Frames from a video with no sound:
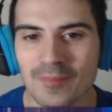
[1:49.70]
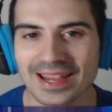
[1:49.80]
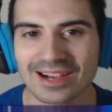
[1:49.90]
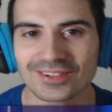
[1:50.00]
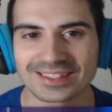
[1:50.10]

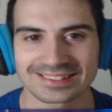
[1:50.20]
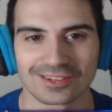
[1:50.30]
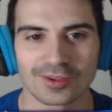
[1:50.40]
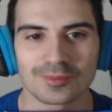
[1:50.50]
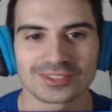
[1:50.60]
mega ultra
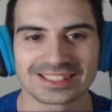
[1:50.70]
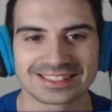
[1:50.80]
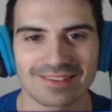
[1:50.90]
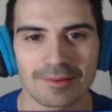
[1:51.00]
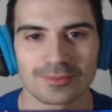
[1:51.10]
saludo,
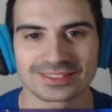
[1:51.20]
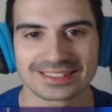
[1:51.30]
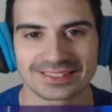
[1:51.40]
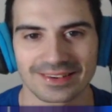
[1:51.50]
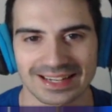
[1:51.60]
muchísimas,
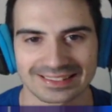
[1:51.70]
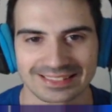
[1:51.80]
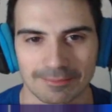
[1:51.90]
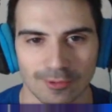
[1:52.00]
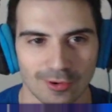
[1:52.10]
muchísimas
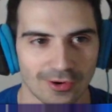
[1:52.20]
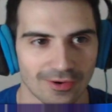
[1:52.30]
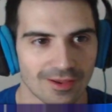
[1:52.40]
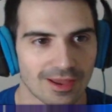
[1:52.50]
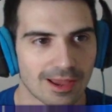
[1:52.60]
gracias
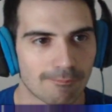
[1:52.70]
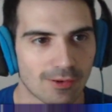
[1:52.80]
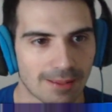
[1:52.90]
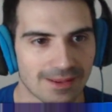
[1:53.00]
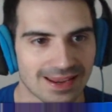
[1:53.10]
por
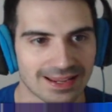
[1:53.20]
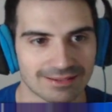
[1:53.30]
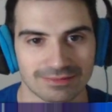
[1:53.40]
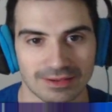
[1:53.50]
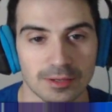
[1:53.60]
por
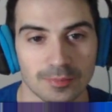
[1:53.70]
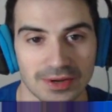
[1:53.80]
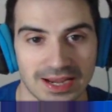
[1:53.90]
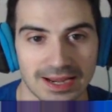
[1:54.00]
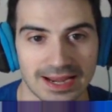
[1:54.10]
haber, bueno,
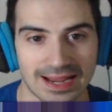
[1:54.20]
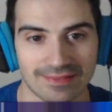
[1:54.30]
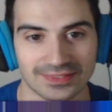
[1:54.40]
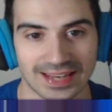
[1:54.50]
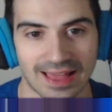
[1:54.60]
eh, eh,
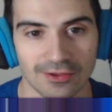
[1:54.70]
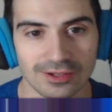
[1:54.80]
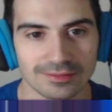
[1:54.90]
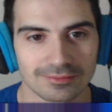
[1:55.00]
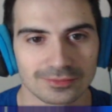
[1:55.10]

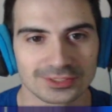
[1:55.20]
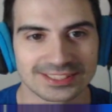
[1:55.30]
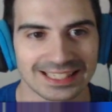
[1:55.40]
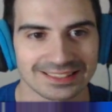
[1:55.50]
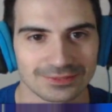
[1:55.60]
entrado.
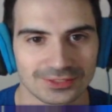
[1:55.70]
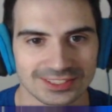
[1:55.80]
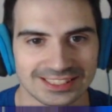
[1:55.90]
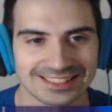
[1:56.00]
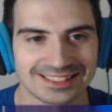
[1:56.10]
Muchas,
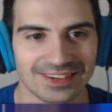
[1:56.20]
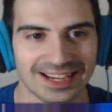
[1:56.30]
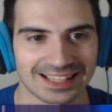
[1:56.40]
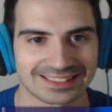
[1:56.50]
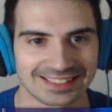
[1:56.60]
muchísimas
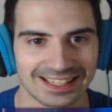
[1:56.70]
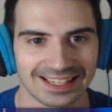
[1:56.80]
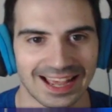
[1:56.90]
gracias.